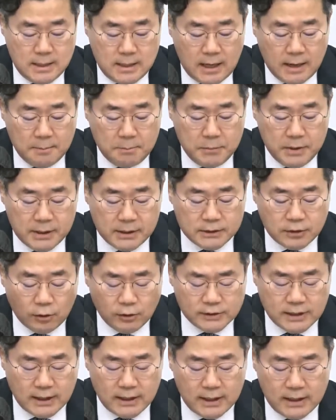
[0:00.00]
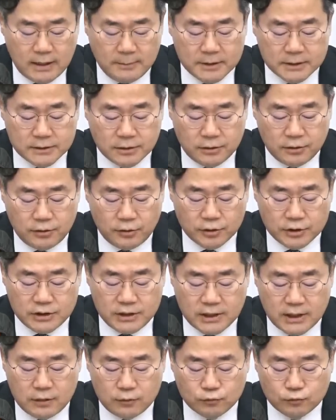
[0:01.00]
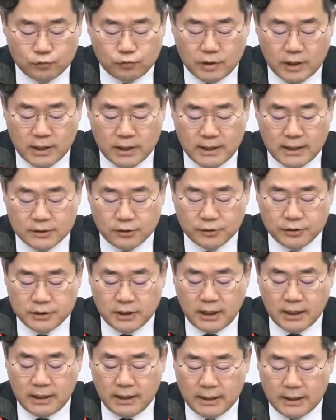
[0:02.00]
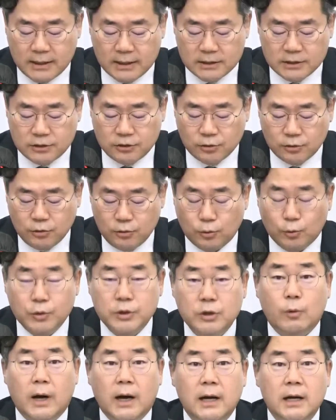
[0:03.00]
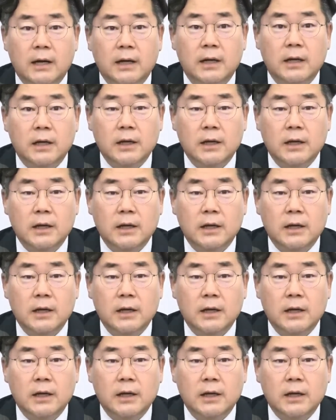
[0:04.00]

한미일 정상회담에서 러시아 우크라이나 전쟁에 대한 지원 논의와